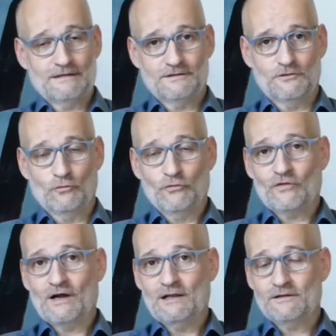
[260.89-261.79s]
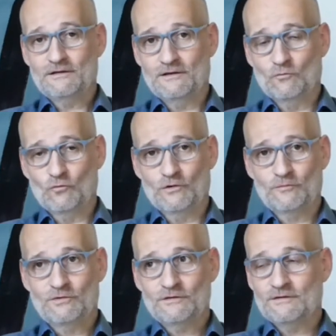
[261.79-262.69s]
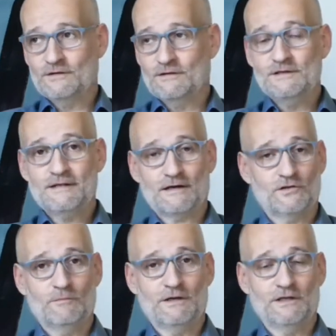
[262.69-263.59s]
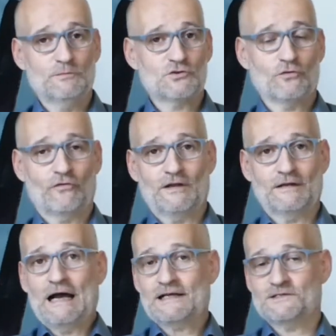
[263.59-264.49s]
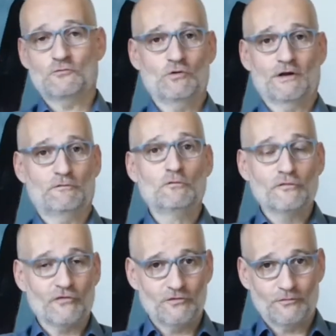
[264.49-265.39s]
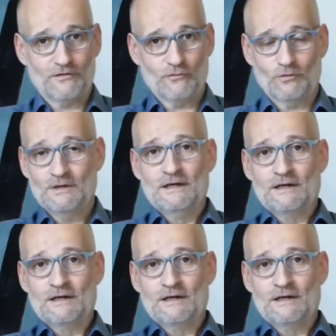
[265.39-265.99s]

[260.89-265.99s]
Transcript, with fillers: die größte Halde hier im Ruhrgebiet, die ich dachte immer, die gibt es schon seit 1850 oder so.